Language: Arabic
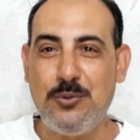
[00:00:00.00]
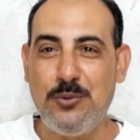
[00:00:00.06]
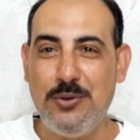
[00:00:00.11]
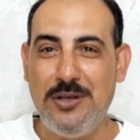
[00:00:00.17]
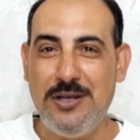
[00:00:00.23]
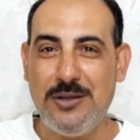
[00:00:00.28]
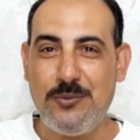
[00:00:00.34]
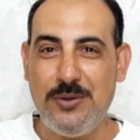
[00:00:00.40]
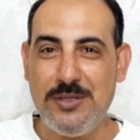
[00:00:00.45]

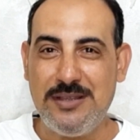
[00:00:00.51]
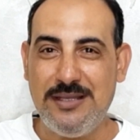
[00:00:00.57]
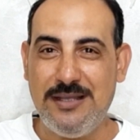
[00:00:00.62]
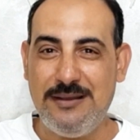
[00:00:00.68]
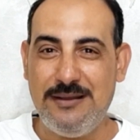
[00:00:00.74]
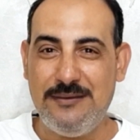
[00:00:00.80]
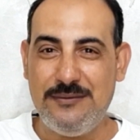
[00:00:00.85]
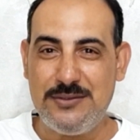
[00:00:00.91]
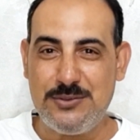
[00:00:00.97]
كل
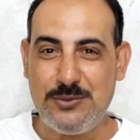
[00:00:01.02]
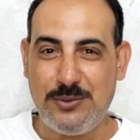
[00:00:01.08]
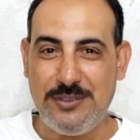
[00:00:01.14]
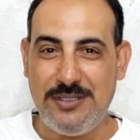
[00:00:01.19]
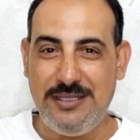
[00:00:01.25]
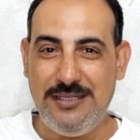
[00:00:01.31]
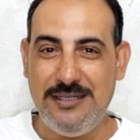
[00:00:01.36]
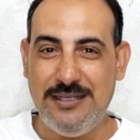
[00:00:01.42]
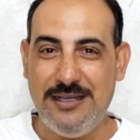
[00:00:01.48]
اخواتنا في
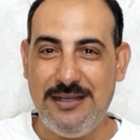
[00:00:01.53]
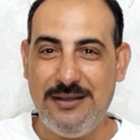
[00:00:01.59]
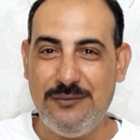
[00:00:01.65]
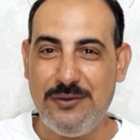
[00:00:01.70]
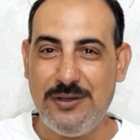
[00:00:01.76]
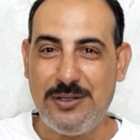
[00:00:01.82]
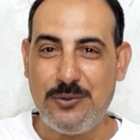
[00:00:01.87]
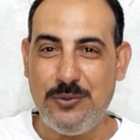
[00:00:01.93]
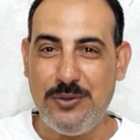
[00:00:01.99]
السعوديه في
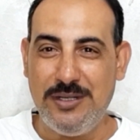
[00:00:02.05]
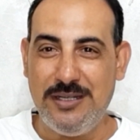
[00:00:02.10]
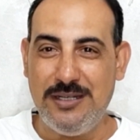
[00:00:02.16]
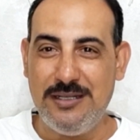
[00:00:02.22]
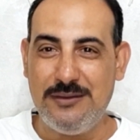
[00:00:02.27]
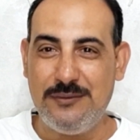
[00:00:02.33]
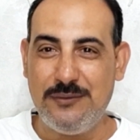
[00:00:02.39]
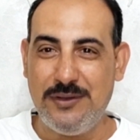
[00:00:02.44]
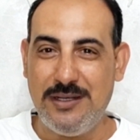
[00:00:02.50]

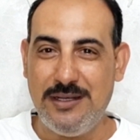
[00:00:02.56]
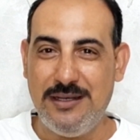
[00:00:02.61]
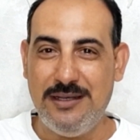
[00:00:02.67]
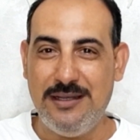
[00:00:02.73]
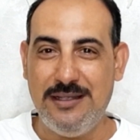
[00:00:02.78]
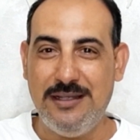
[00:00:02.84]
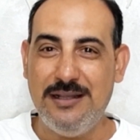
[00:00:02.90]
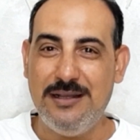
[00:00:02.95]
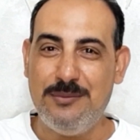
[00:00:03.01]
الكويت في
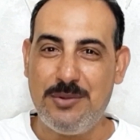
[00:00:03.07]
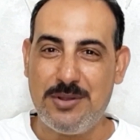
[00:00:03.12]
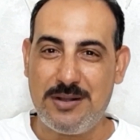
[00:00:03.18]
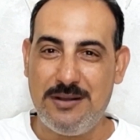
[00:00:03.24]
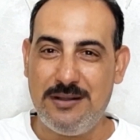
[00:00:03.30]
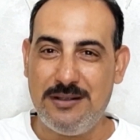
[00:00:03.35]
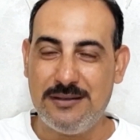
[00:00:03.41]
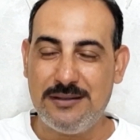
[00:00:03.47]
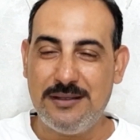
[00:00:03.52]

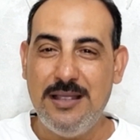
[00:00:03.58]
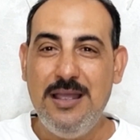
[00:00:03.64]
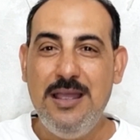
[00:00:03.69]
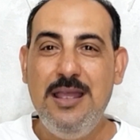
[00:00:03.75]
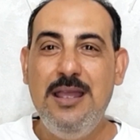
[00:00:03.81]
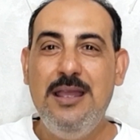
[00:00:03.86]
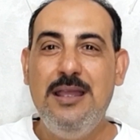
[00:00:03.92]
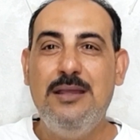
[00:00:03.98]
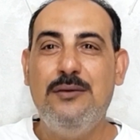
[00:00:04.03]
الامارات
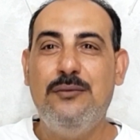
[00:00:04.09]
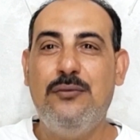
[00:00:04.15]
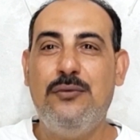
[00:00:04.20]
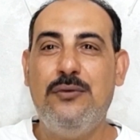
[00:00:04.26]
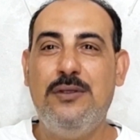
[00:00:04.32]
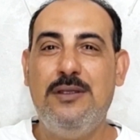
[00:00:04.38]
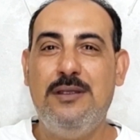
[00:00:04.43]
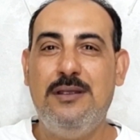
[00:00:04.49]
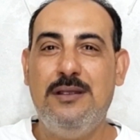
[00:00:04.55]

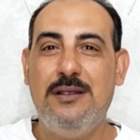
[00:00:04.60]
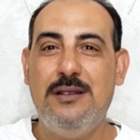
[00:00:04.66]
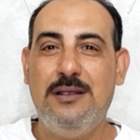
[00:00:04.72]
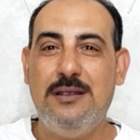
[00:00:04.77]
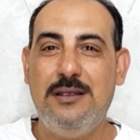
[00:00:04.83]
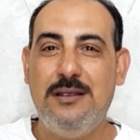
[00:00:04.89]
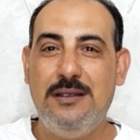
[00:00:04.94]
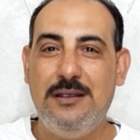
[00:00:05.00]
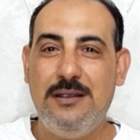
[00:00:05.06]

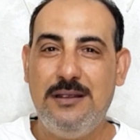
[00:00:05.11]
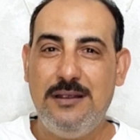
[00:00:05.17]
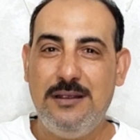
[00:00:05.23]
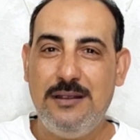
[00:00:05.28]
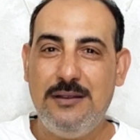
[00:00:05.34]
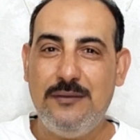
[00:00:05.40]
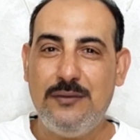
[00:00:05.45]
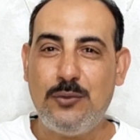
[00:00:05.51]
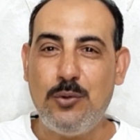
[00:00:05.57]

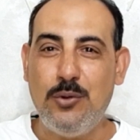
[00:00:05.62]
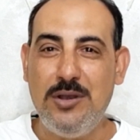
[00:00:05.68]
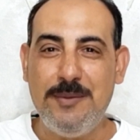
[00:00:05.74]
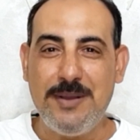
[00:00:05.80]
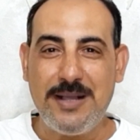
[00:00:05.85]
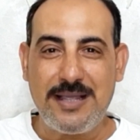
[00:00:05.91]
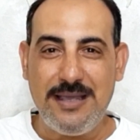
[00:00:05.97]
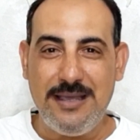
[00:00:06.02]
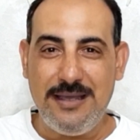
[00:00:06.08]
في في كل
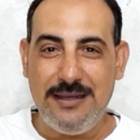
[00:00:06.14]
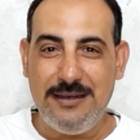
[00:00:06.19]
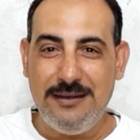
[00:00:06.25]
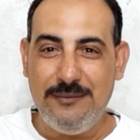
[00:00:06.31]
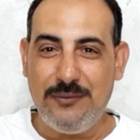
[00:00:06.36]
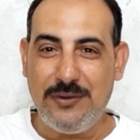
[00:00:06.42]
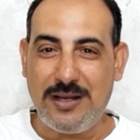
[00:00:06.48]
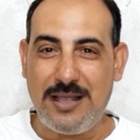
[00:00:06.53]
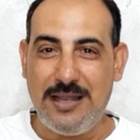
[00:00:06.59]
مكان
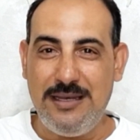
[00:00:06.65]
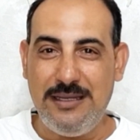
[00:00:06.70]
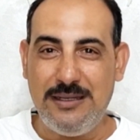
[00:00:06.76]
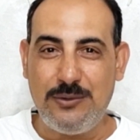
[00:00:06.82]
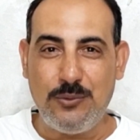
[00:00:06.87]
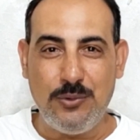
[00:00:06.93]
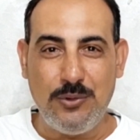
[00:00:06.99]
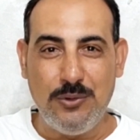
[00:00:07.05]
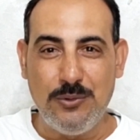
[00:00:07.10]
في الخليج
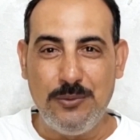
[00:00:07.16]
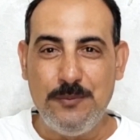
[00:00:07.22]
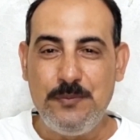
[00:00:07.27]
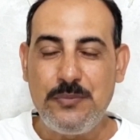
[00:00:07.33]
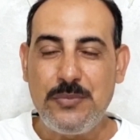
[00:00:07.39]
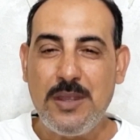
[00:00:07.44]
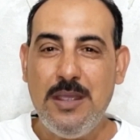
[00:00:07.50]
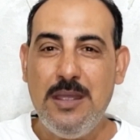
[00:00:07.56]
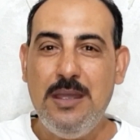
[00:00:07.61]
كله
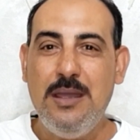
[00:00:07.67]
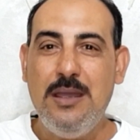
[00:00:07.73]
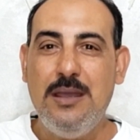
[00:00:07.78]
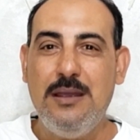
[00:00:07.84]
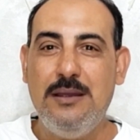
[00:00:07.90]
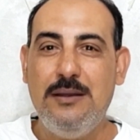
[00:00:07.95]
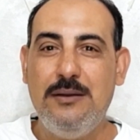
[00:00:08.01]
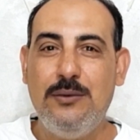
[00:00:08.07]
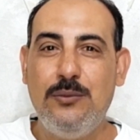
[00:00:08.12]

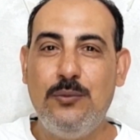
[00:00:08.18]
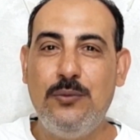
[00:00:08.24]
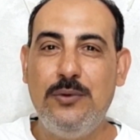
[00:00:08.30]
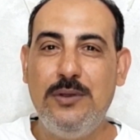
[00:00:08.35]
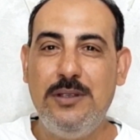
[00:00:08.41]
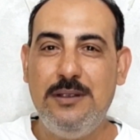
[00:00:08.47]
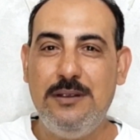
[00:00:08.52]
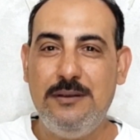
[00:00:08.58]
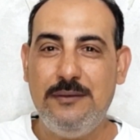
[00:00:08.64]

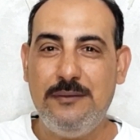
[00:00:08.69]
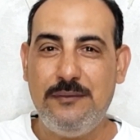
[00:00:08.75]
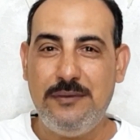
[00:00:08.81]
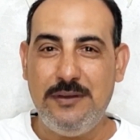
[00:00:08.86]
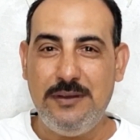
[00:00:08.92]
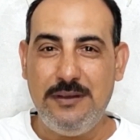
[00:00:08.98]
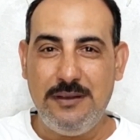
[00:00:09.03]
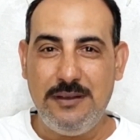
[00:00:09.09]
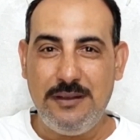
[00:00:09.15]

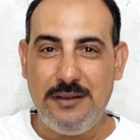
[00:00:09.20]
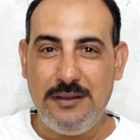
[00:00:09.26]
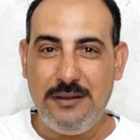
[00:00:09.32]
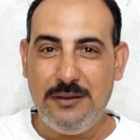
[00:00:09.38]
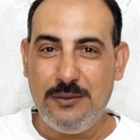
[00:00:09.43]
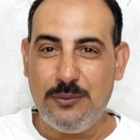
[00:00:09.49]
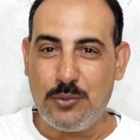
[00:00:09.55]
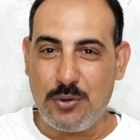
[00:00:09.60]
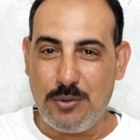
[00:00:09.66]

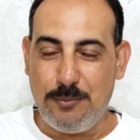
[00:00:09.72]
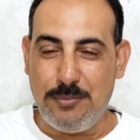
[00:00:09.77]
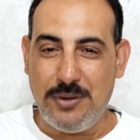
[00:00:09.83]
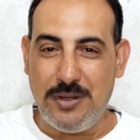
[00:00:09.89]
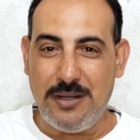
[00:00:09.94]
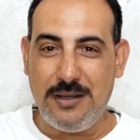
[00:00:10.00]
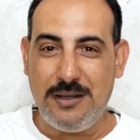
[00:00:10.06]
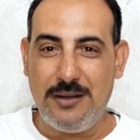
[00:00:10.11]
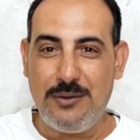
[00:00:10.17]
وفي
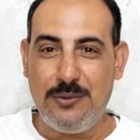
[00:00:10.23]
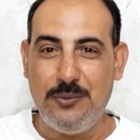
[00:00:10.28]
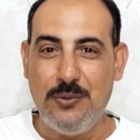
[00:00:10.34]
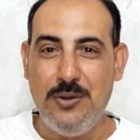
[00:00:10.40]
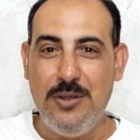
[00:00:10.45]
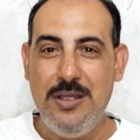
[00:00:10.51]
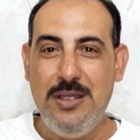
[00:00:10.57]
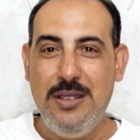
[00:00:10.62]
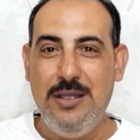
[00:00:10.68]
اوروبا
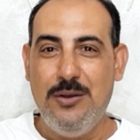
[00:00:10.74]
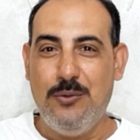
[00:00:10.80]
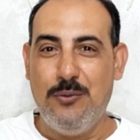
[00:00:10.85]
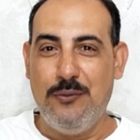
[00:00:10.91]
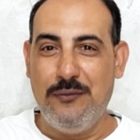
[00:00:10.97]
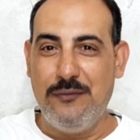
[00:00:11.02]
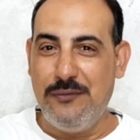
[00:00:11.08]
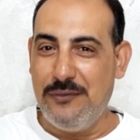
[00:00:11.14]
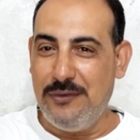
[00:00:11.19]

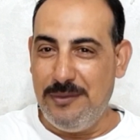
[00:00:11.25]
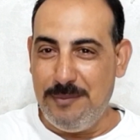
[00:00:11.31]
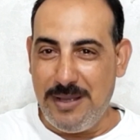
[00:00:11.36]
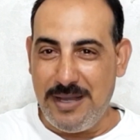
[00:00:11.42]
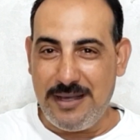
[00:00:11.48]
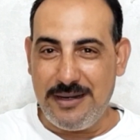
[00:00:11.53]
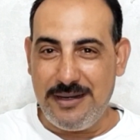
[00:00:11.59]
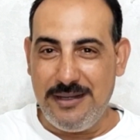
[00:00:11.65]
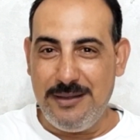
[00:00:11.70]
وفي
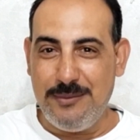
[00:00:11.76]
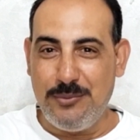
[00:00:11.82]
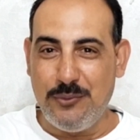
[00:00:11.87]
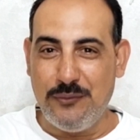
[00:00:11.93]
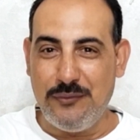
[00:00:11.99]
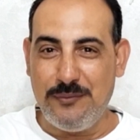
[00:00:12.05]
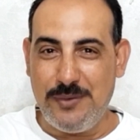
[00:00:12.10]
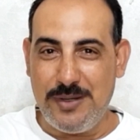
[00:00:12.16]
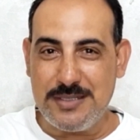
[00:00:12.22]
المغرب
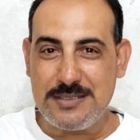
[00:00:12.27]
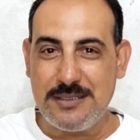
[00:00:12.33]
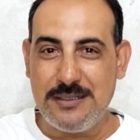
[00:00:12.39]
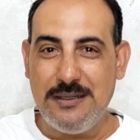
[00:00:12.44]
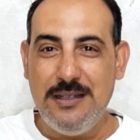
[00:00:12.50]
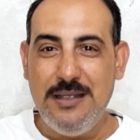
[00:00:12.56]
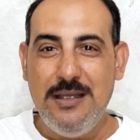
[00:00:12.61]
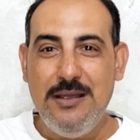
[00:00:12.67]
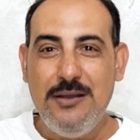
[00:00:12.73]
وفي مصر
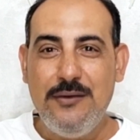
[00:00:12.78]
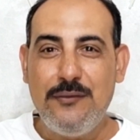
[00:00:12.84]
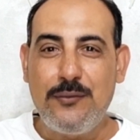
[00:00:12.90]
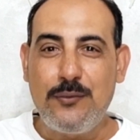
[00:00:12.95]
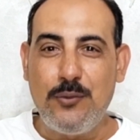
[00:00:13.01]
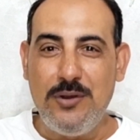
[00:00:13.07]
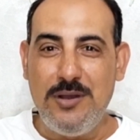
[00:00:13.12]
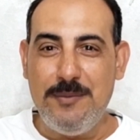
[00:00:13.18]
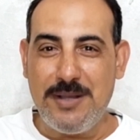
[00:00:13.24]
في
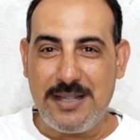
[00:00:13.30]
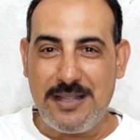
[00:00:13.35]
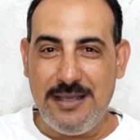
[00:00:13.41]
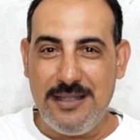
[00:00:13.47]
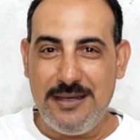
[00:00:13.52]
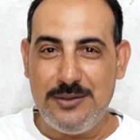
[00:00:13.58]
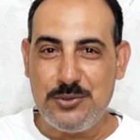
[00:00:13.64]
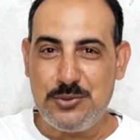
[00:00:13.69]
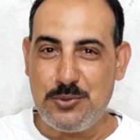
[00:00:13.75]
كل
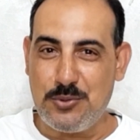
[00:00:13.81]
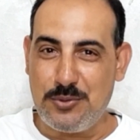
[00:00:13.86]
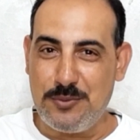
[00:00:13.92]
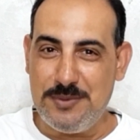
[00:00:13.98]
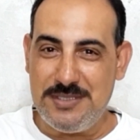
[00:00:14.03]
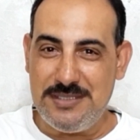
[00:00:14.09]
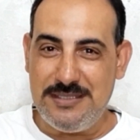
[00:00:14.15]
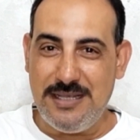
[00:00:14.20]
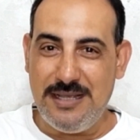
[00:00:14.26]
مكان نشكركم
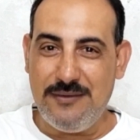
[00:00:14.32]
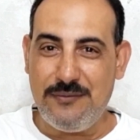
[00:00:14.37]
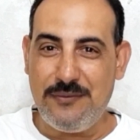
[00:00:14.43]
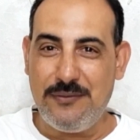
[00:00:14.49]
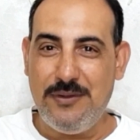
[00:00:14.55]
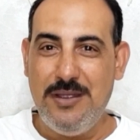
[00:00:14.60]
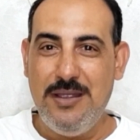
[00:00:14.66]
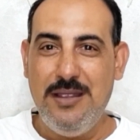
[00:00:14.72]
بزاف